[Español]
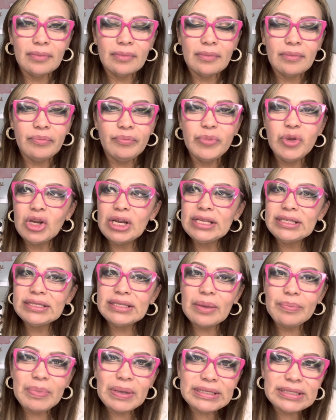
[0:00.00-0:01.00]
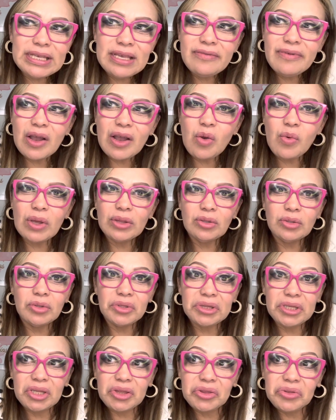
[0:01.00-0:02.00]
violencia pasiva cuando
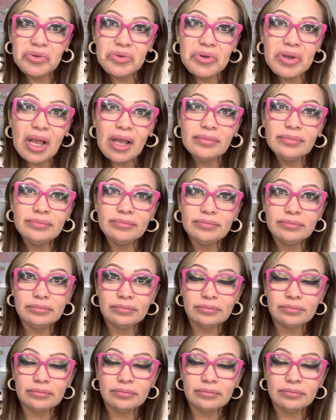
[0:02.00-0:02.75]
no te tocan,